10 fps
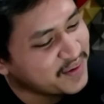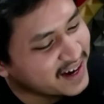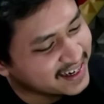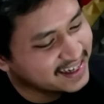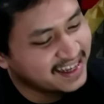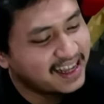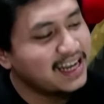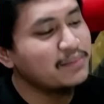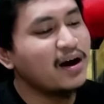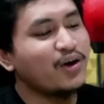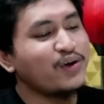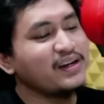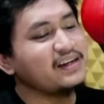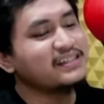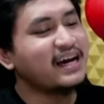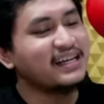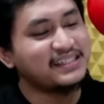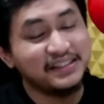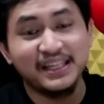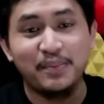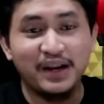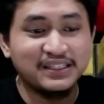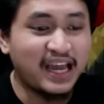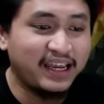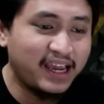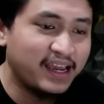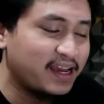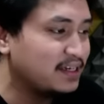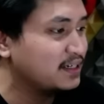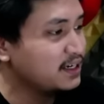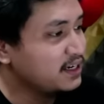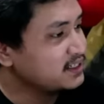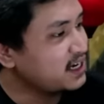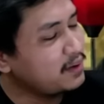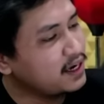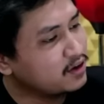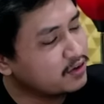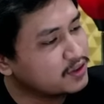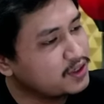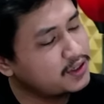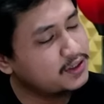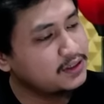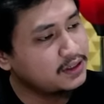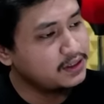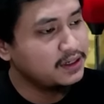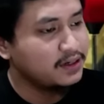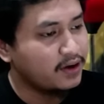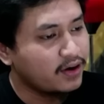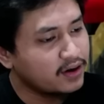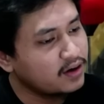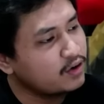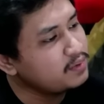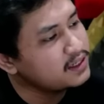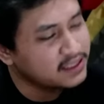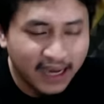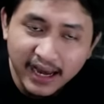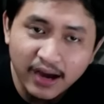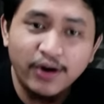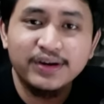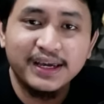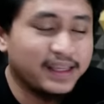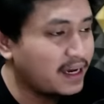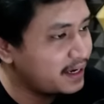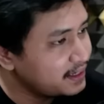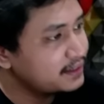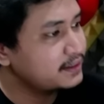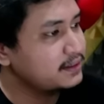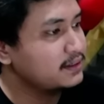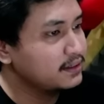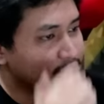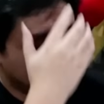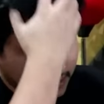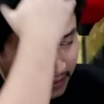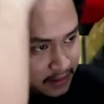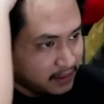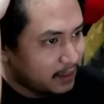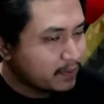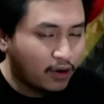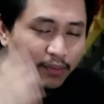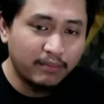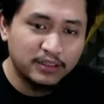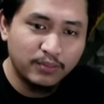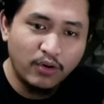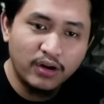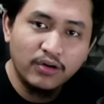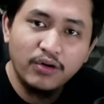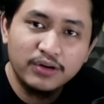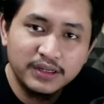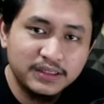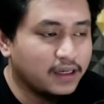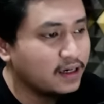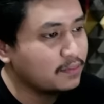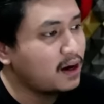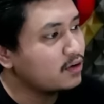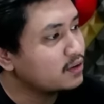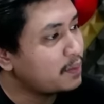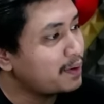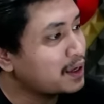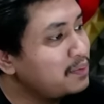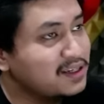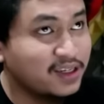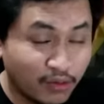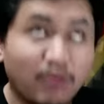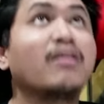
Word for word: memang 5 koin ini sangat cinta pada saya ya. Saya bingung tuh. Orang-orang kok bisa hokinya ya? Tapi kalau memang semua orang hoki sih yang bangkrut lupa Gaming sih. Oh.